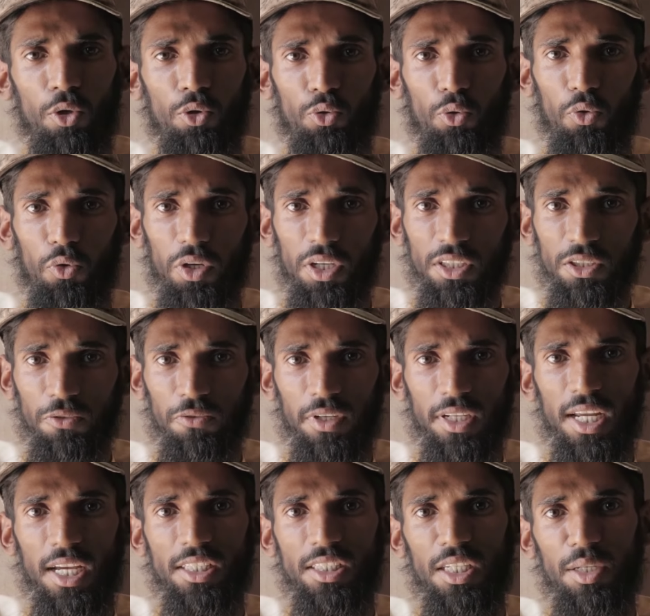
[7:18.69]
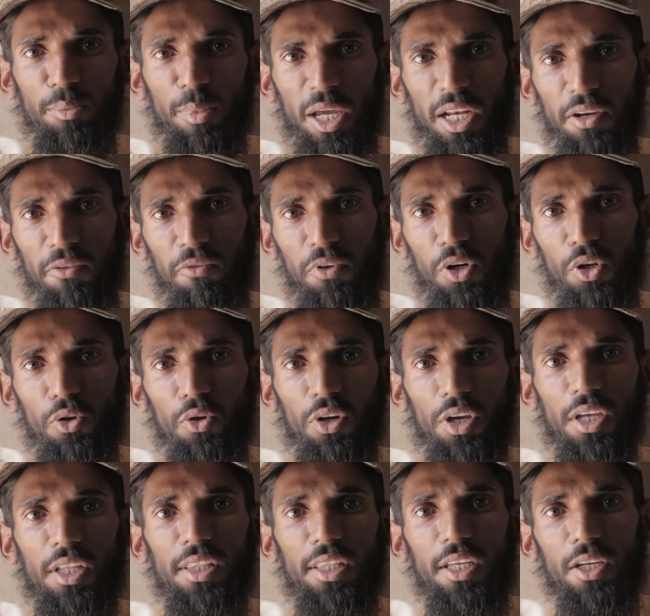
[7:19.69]
तो इस वजह से मैंने वीडियो के
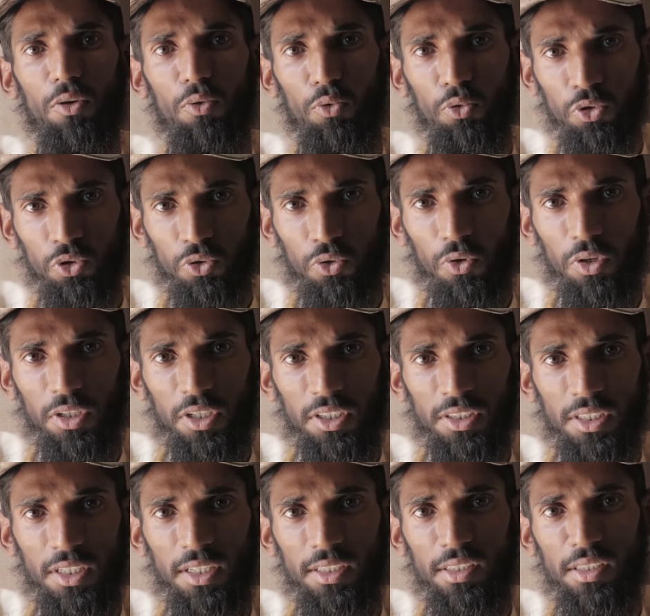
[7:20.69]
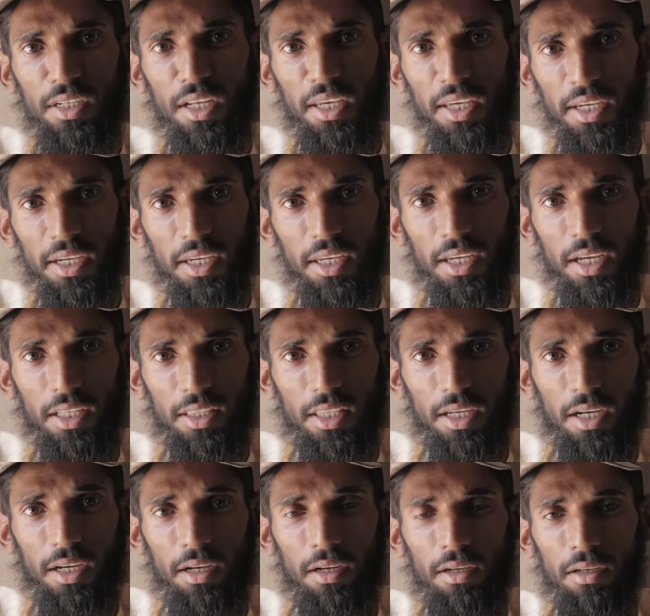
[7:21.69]
अंदर उसको डिस्कस नहीं किया
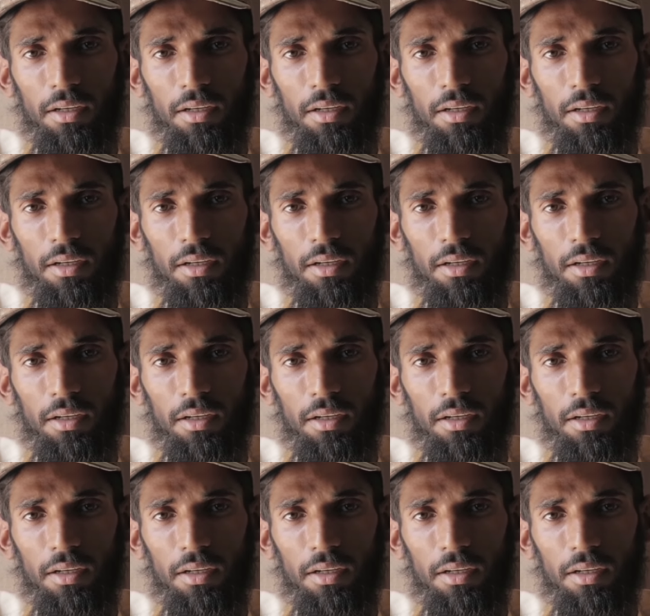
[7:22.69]
था